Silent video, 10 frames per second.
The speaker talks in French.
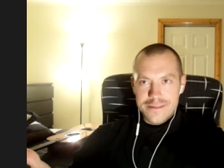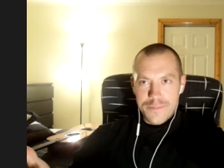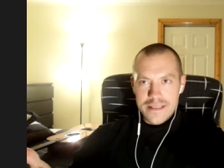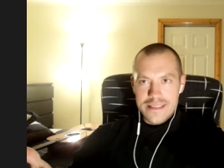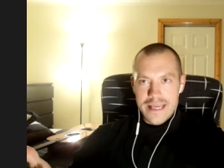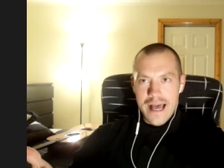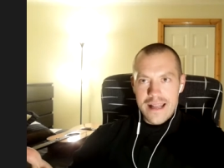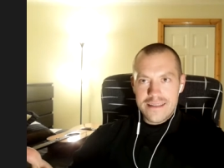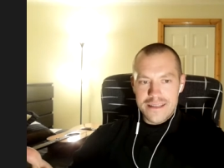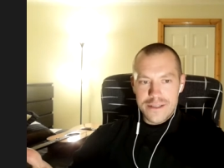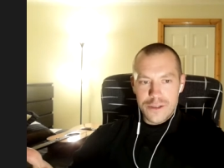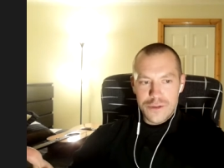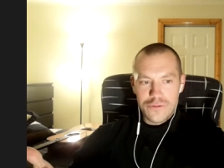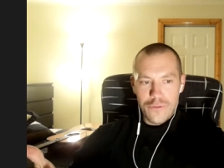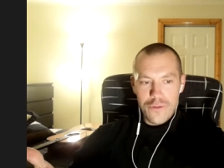spéciale. C'est ça que
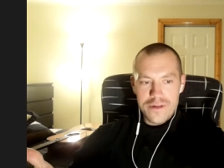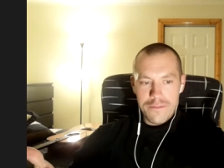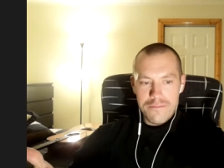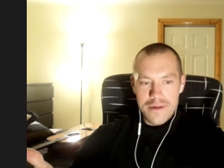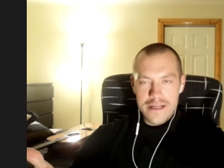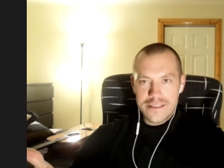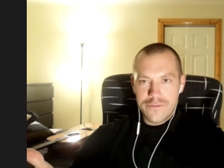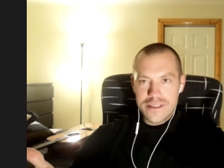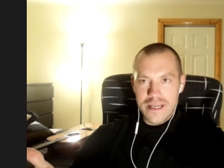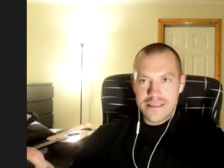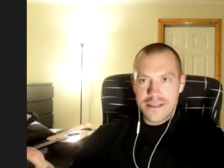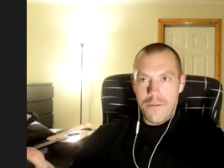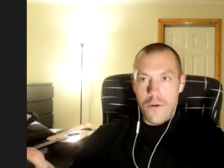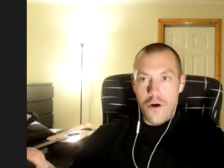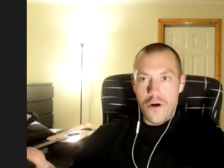tu veux, ultimement. Tu veux te sentir
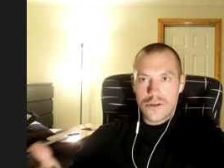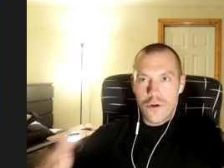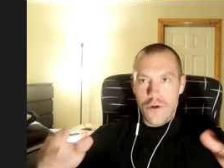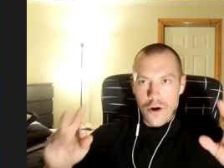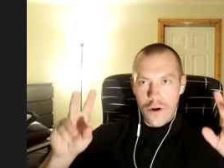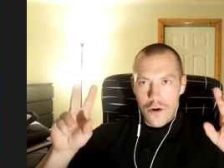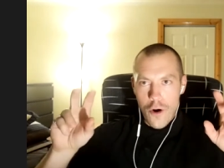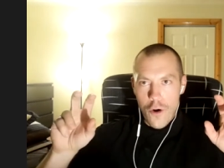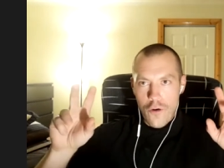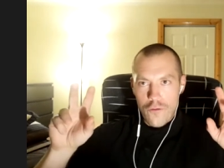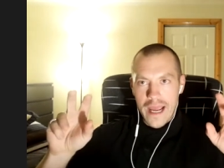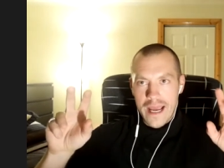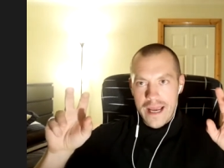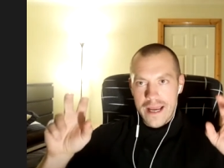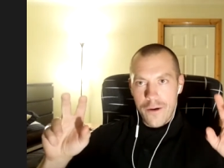comme un, genre, un,
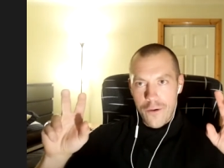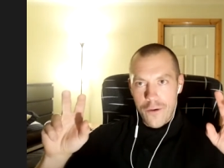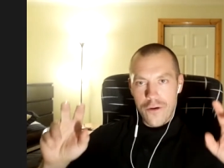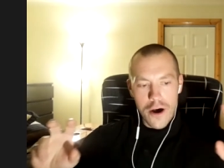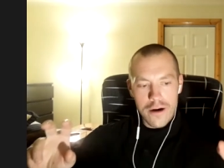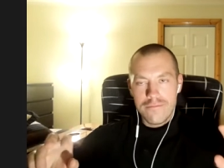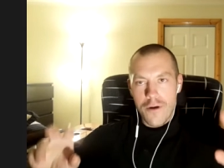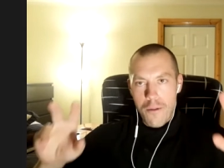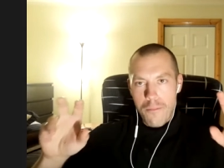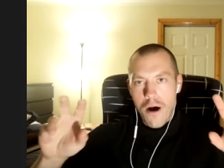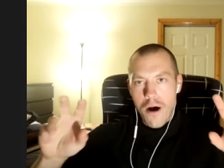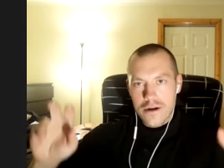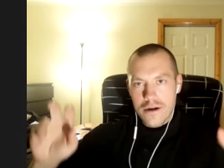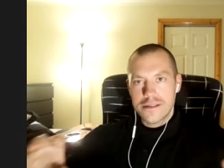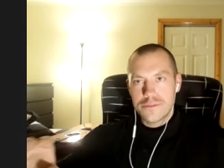vrai, un homme, un
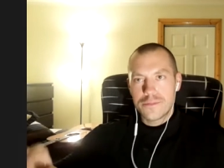boss.